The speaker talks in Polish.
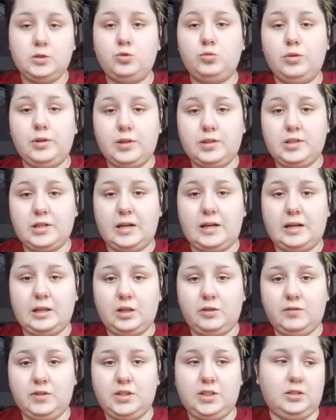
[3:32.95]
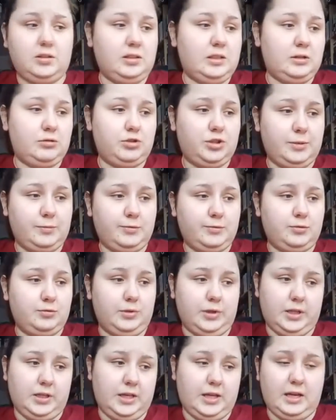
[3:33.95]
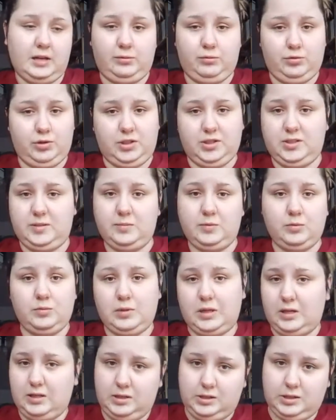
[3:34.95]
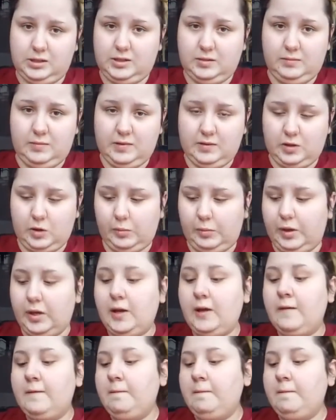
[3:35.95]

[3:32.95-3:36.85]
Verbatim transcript: skórę trzeba ratować, jak ona już się psuje, nie jak już jest zepsuta i nic się z tym nie zrobi.